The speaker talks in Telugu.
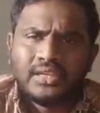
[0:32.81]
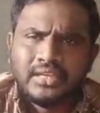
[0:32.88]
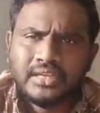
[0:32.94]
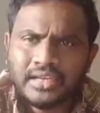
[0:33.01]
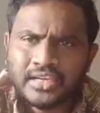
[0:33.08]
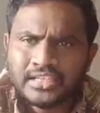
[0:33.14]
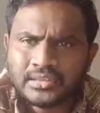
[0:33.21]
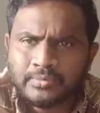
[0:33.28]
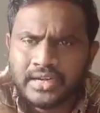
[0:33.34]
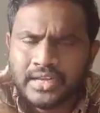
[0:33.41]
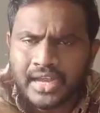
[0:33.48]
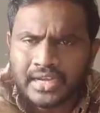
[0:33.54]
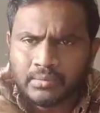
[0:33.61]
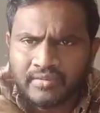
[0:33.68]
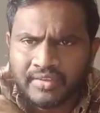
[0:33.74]
ఇంగ్లీష్
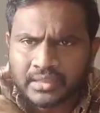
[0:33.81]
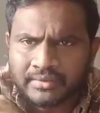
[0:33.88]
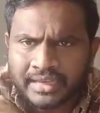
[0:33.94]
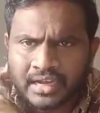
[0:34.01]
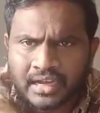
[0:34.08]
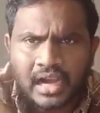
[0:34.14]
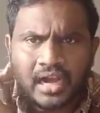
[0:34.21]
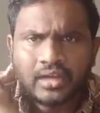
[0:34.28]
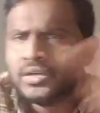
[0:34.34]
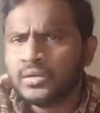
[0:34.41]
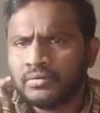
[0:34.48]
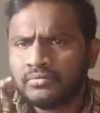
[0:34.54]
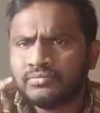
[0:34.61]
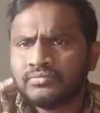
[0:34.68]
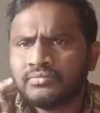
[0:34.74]
మీడియానికి మేము వ్యతిరేకం కాదు
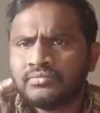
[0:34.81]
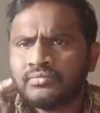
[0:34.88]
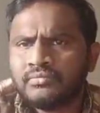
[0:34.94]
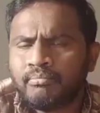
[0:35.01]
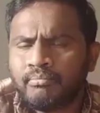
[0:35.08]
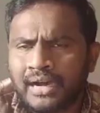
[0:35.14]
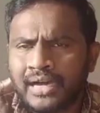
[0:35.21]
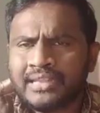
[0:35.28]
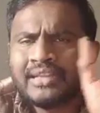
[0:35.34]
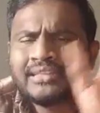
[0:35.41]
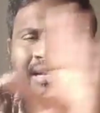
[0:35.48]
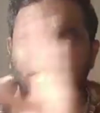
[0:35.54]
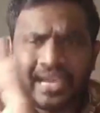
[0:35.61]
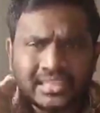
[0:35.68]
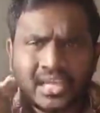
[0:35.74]
మాదినేత
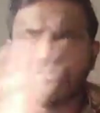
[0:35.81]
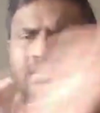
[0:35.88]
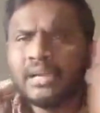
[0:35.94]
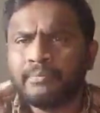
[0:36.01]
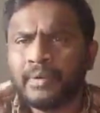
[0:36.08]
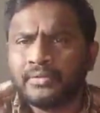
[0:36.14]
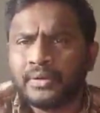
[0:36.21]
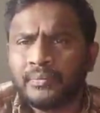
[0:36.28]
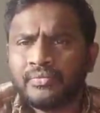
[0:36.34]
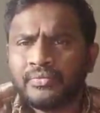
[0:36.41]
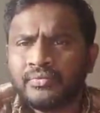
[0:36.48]
అనేక సార్లు చెప్పారు